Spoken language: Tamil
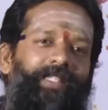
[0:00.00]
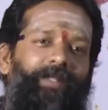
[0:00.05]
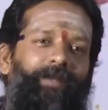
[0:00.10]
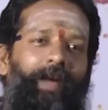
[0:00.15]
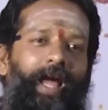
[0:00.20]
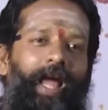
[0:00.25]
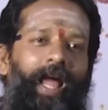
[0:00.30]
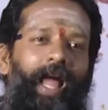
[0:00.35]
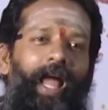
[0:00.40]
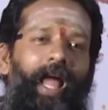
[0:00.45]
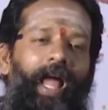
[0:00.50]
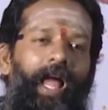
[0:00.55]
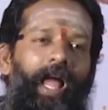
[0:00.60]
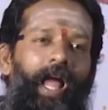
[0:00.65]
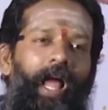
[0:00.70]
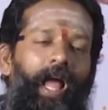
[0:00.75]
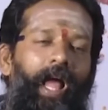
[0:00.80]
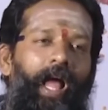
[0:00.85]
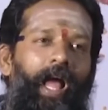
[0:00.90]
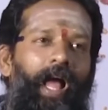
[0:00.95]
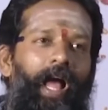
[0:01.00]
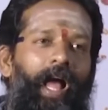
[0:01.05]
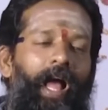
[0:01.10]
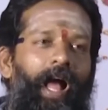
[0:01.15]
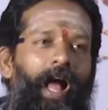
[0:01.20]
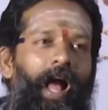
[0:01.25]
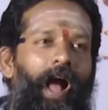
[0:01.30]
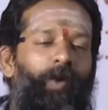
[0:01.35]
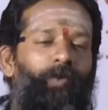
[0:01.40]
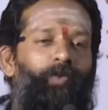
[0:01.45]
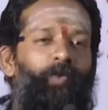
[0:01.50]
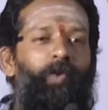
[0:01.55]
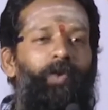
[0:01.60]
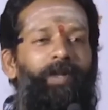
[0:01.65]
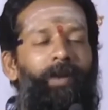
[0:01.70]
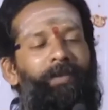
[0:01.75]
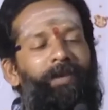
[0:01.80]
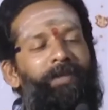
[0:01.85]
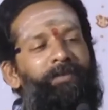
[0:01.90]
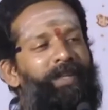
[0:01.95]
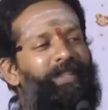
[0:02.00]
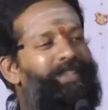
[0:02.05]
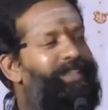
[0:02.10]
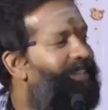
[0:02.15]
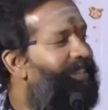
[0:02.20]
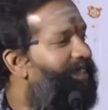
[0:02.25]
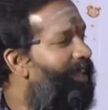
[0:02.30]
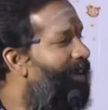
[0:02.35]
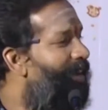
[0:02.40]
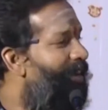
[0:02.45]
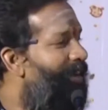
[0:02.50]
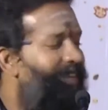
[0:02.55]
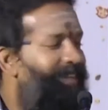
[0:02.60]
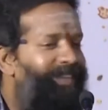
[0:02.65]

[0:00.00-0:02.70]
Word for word: வச்சுமே ஐயோ எம் எஸ் பாஸ்கர் சார்